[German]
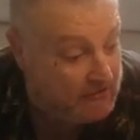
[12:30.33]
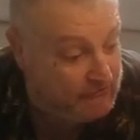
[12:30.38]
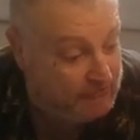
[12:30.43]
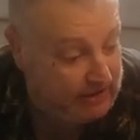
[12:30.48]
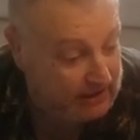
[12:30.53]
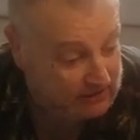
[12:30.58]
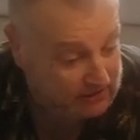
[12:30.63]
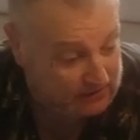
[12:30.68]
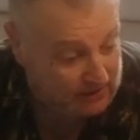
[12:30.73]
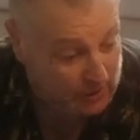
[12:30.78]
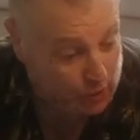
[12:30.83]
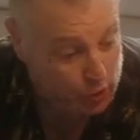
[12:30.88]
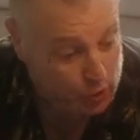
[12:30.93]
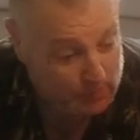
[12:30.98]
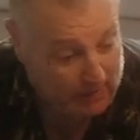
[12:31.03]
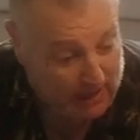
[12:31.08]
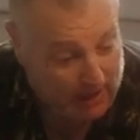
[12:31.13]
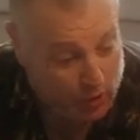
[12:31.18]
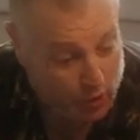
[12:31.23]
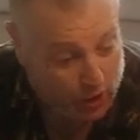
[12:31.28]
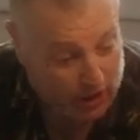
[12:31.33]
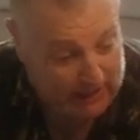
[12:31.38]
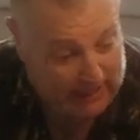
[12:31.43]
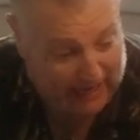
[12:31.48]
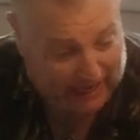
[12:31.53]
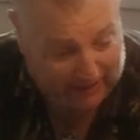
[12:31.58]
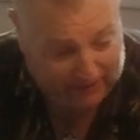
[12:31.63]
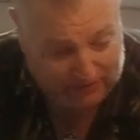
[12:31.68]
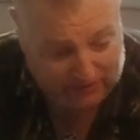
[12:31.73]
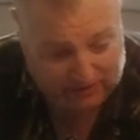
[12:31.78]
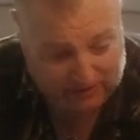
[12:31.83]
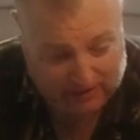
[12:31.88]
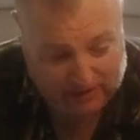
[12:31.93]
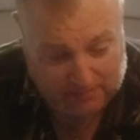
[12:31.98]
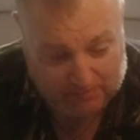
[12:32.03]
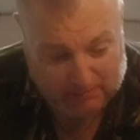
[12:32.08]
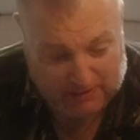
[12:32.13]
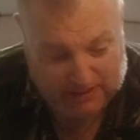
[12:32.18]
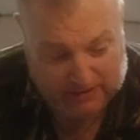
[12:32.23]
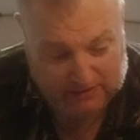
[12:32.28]
Wird darüber auch in
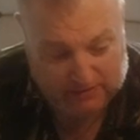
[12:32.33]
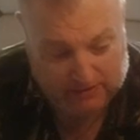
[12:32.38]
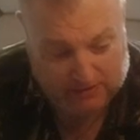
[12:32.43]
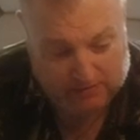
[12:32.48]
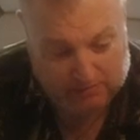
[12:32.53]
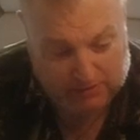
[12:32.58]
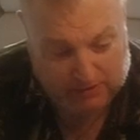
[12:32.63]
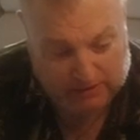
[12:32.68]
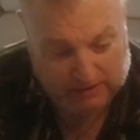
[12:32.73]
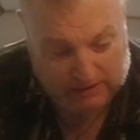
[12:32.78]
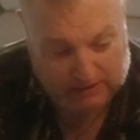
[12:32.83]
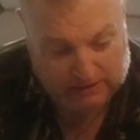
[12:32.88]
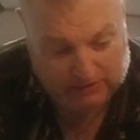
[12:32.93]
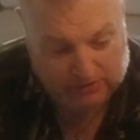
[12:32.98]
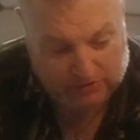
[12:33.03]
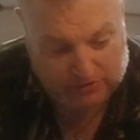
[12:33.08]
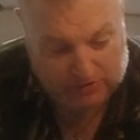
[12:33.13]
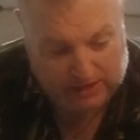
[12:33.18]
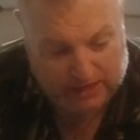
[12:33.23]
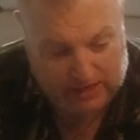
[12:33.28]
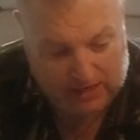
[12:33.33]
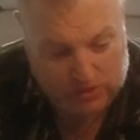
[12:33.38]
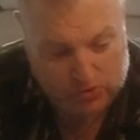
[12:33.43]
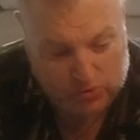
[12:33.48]
anderen Medien berichtet? Naja